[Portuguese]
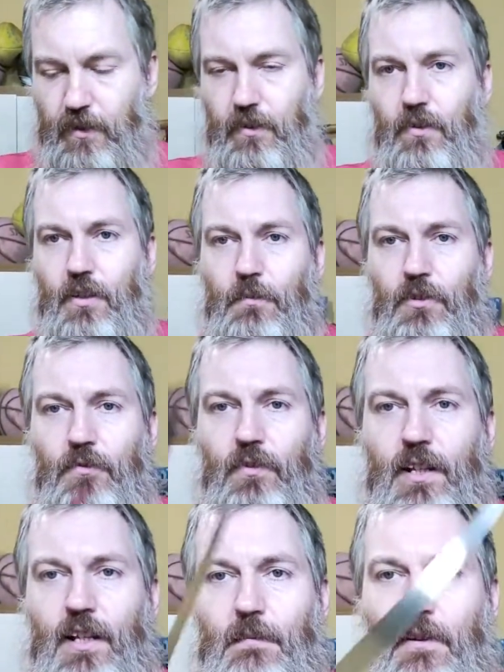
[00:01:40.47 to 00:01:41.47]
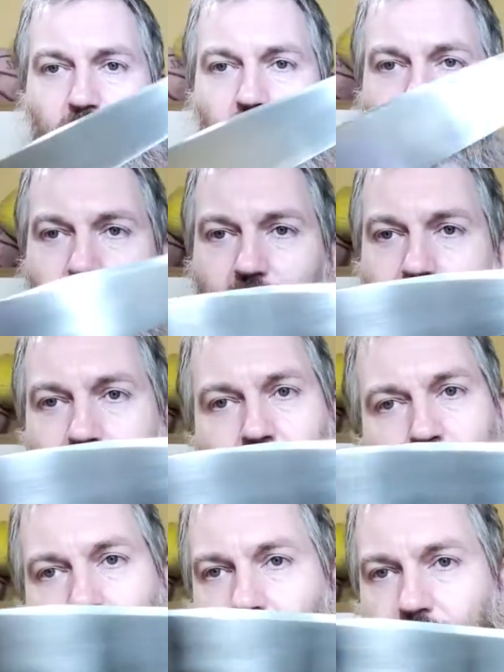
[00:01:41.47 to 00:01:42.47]
Mas é não tem muito o que falar, uma faca aí
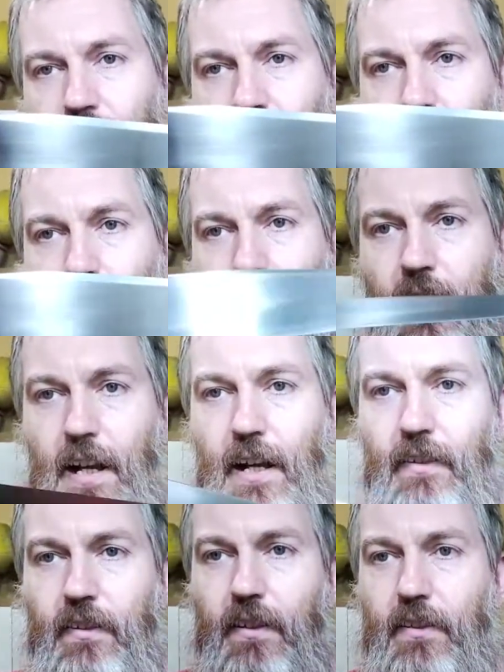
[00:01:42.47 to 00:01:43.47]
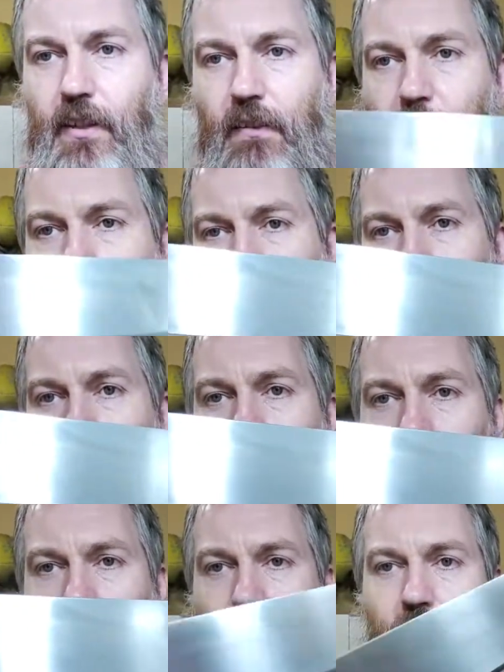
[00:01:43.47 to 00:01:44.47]
serve para caça, serve para
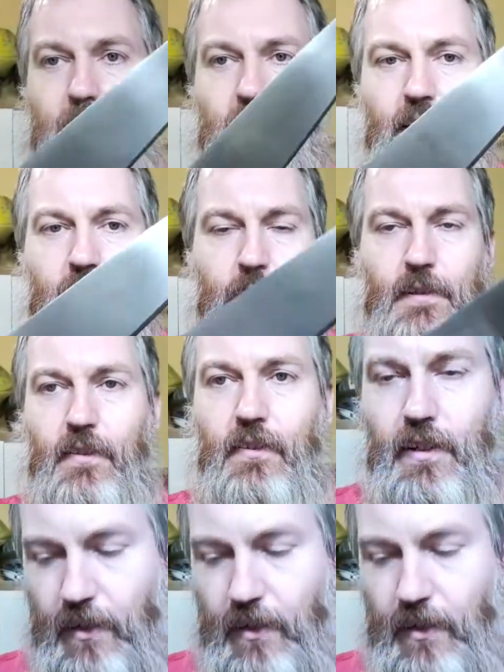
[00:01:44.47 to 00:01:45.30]
churrasco também, né? Porque se